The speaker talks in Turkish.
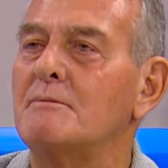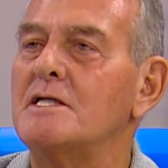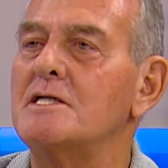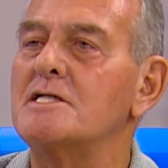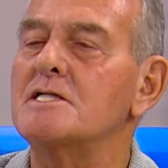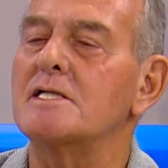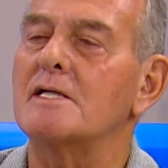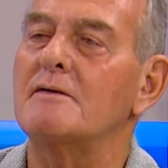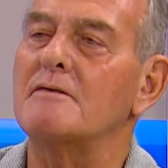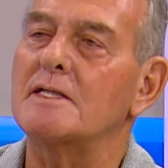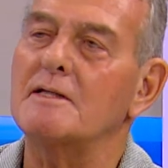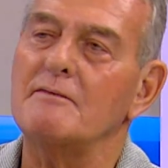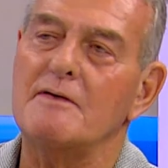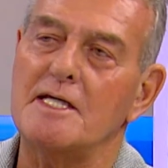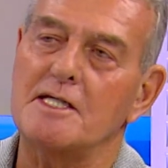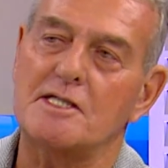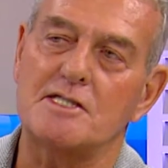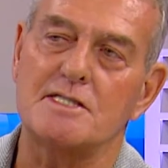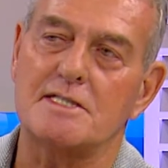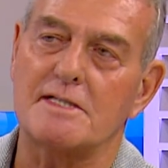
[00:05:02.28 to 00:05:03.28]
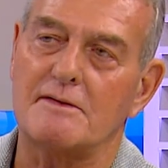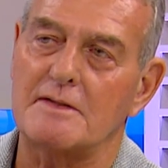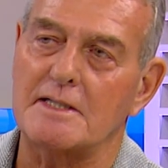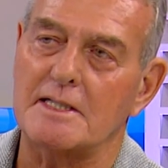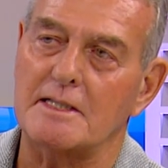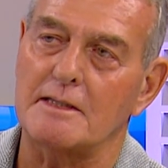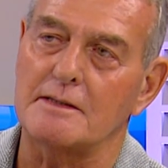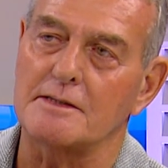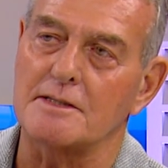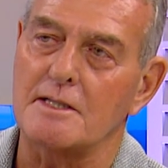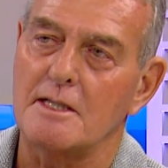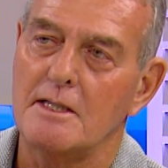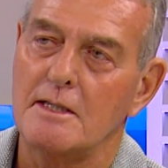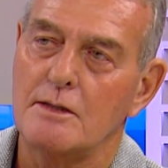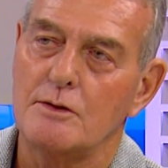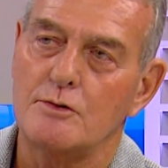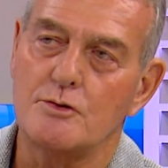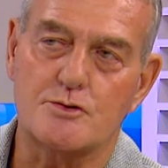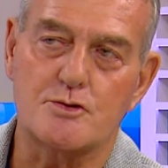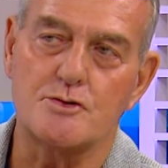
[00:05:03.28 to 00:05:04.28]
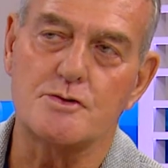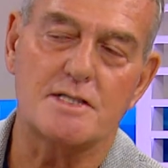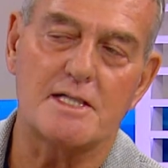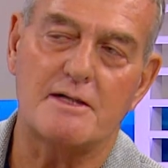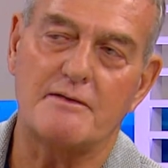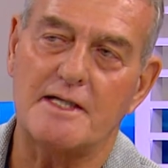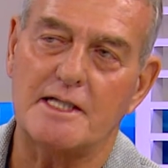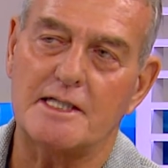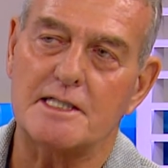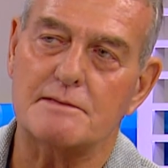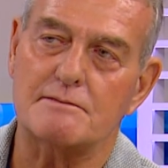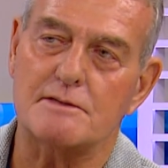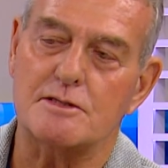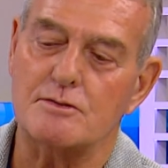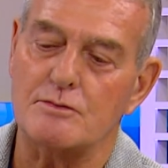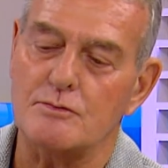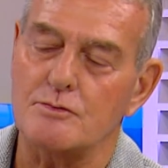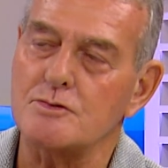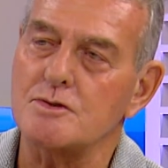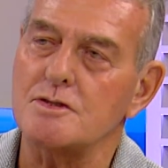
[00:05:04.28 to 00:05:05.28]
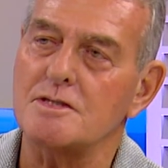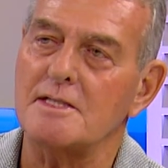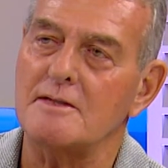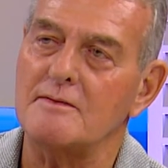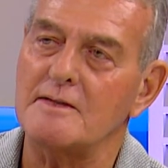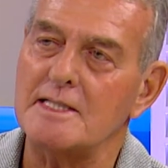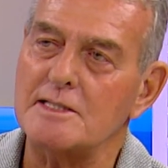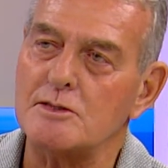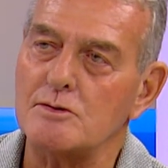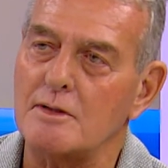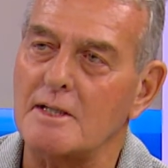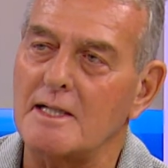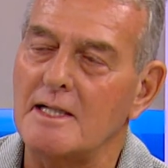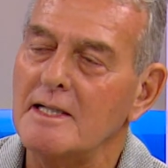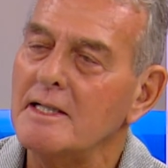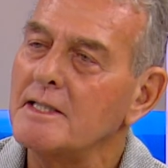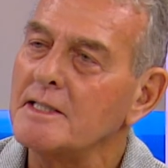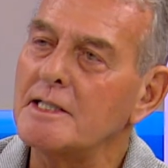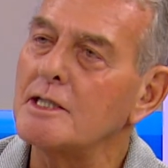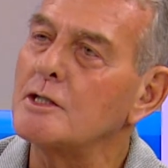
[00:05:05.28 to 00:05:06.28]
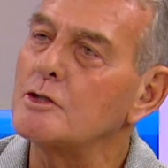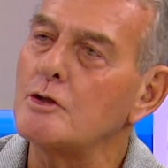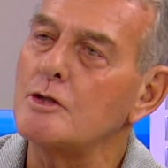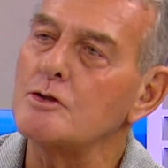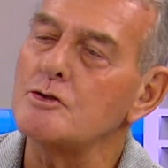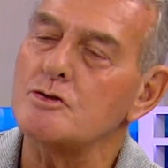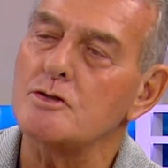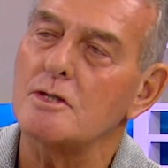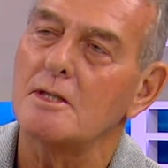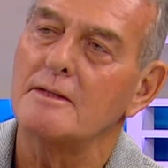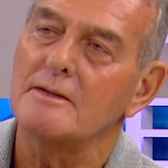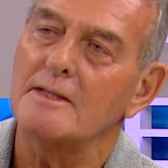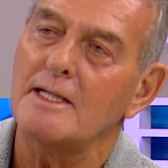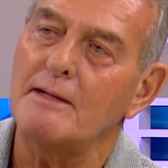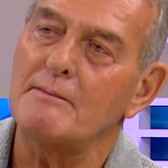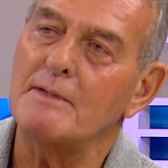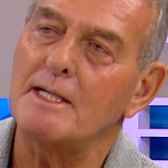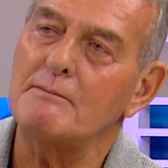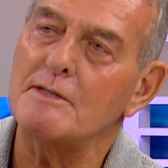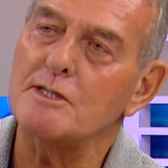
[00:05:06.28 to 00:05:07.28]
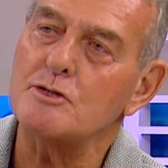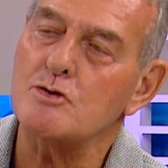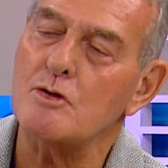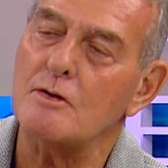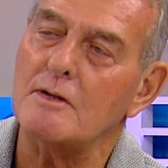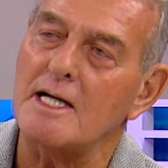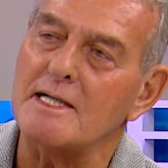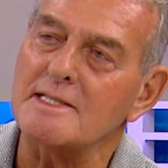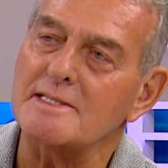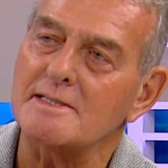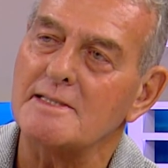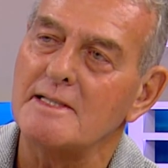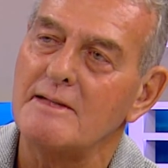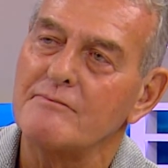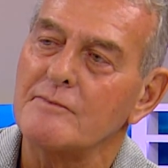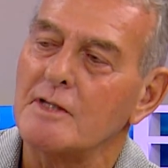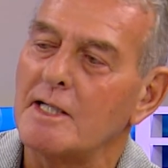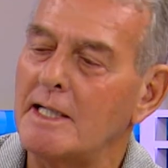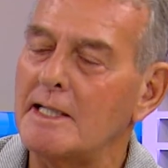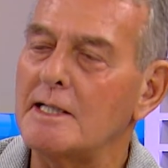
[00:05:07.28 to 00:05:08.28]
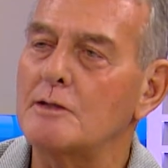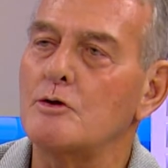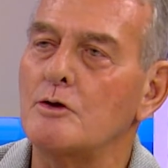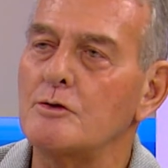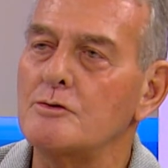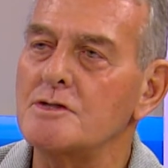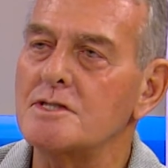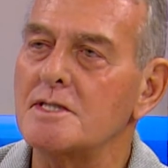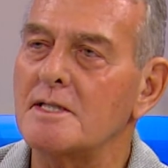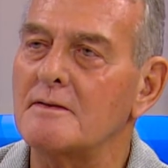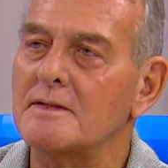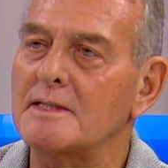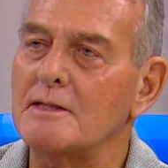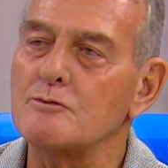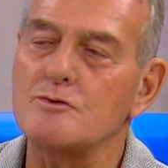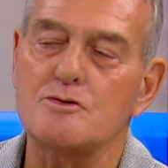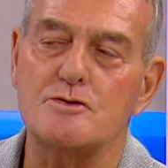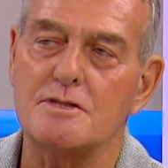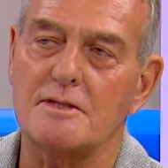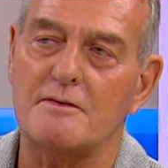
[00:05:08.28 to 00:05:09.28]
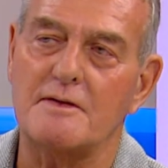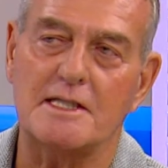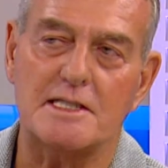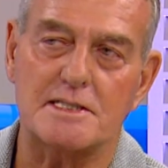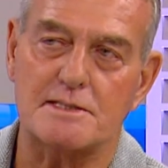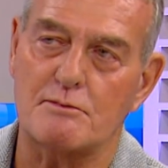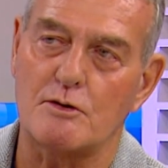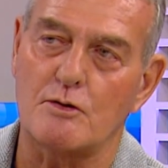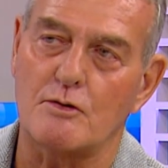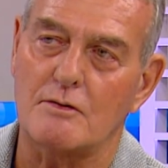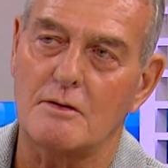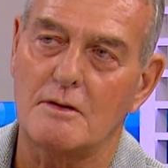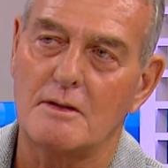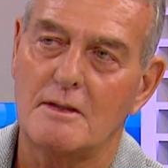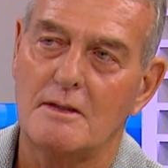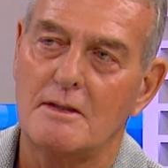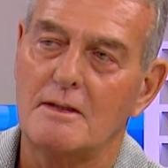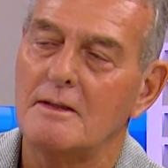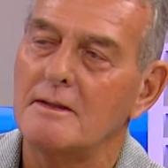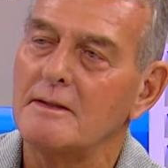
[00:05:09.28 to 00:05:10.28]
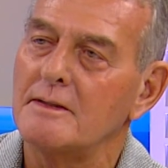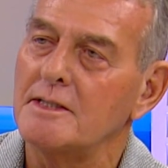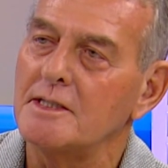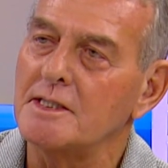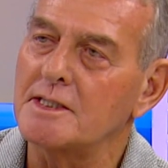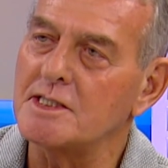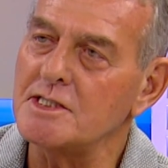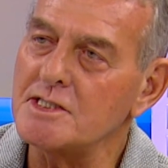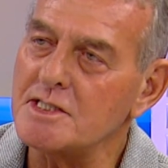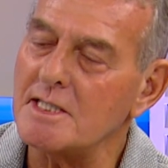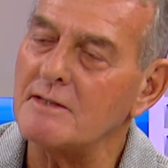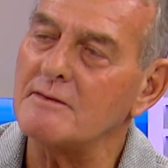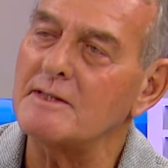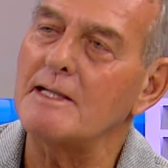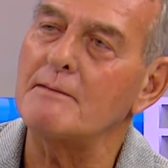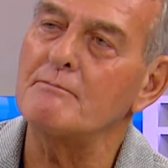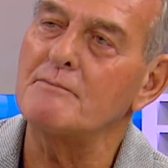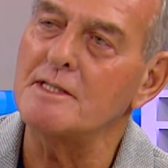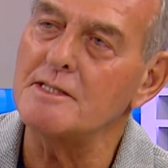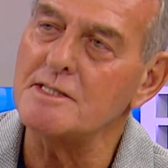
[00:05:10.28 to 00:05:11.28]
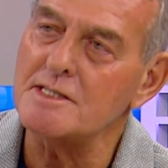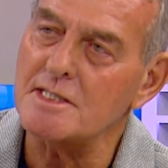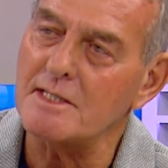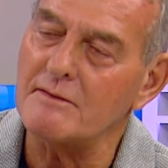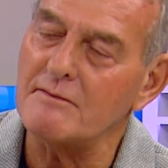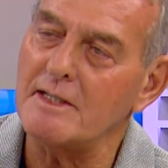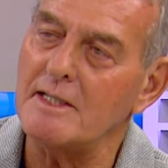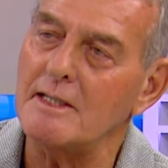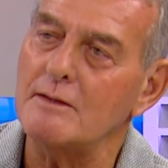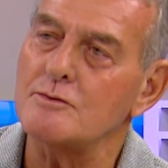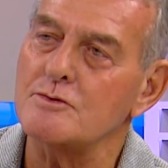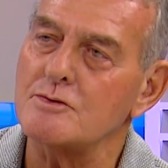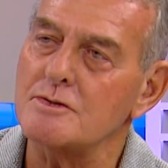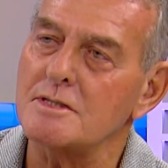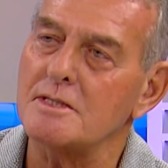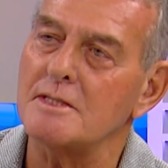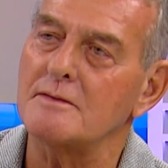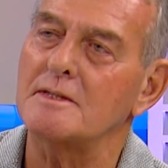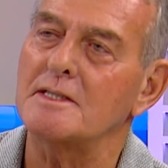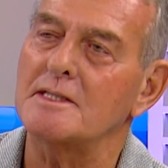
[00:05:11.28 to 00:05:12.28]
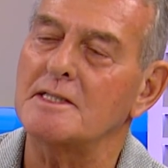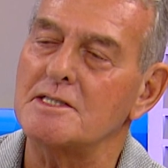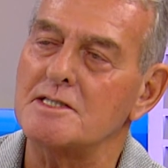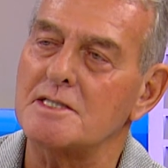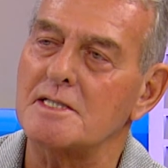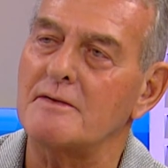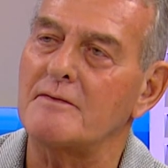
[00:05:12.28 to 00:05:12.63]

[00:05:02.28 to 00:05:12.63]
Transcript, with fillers: birinci evrede veya ikinci evrede kalır. Hı hı. Üçüncü evreye geçmez. Çünkü üçüncü evreden sonra geri dönüş hemen hemen çok az. Hele dördüncü evreden üçüncü evreye geçme yok. İkinci evreden birinci evreye, üçüncü evreden ikinci